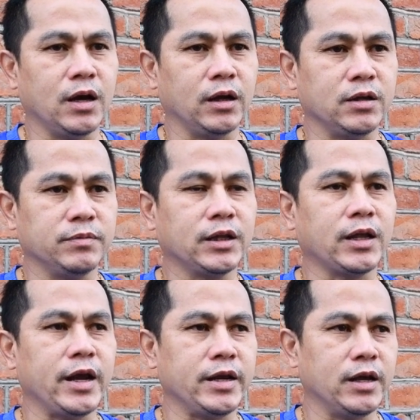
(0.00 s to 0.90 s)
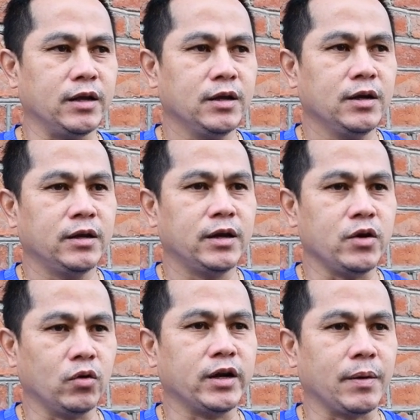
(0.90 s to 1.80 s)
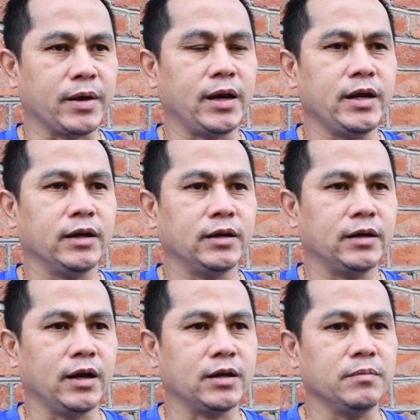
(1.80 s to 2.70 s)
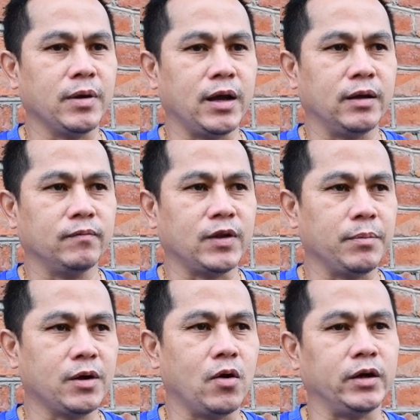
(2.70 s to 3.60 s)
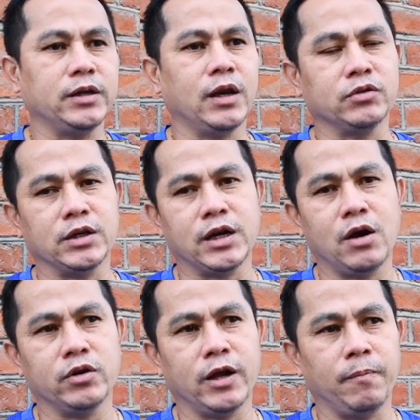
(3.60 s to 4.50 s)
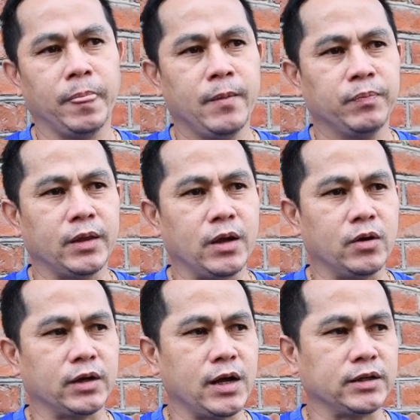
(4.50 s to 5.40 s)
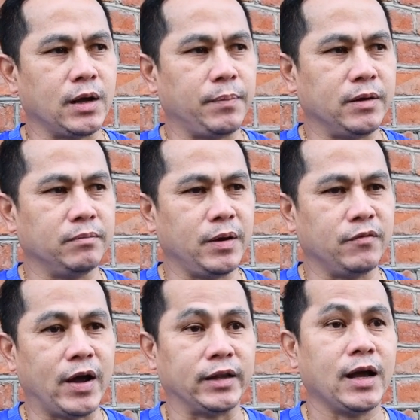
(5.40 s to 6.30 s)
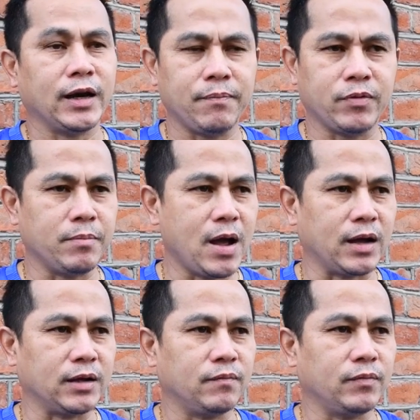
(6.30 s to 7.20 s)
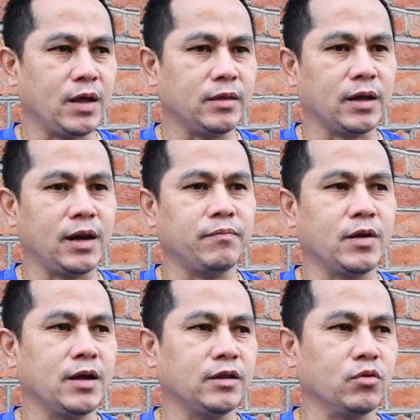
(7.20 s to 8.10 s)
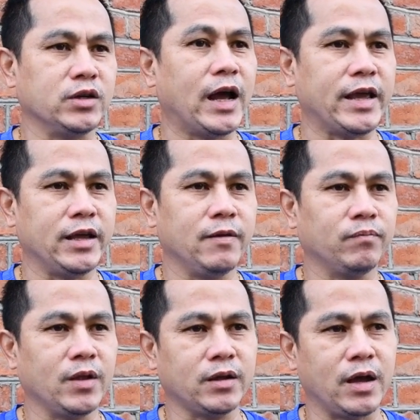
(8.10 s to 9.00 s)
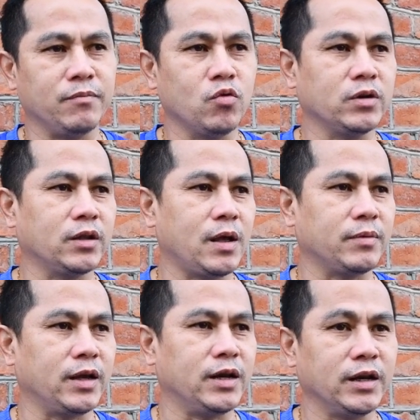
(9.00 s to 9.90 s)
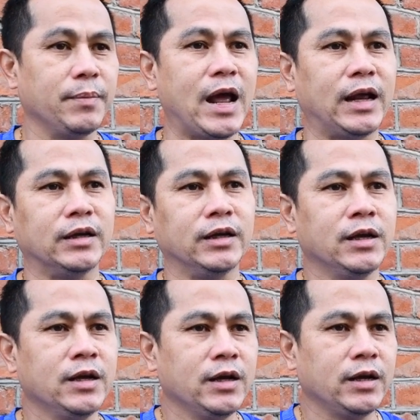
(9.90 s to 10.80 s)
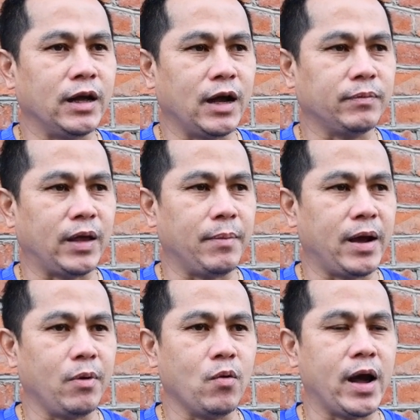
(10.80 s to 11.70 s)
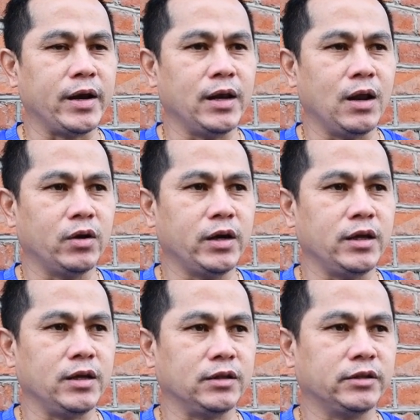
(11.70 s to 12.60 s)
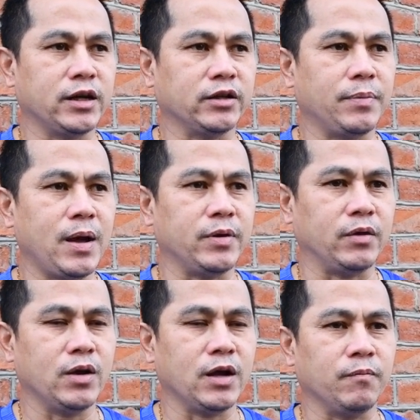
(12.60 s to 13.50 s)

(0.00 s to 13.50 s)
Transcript: ทีมชาติไทยเนี่ยได้ยกระดับการเล่นนะขึ้นมา จากเมื่อก่อนนี่เราเจอเขาเนี่ยนะค่อนข้างจะเป็นเป็นฝ่ายตั้งรับซะมากนะตั้งรับซะตัวใหญ่นะเกมลุกเนี่ยถ้าจะเดินไม่ได้เลยนะครับ แต่มาเมื่อวานเนี่ยเราก็ได้สร้างศักยภาพเห็นว่า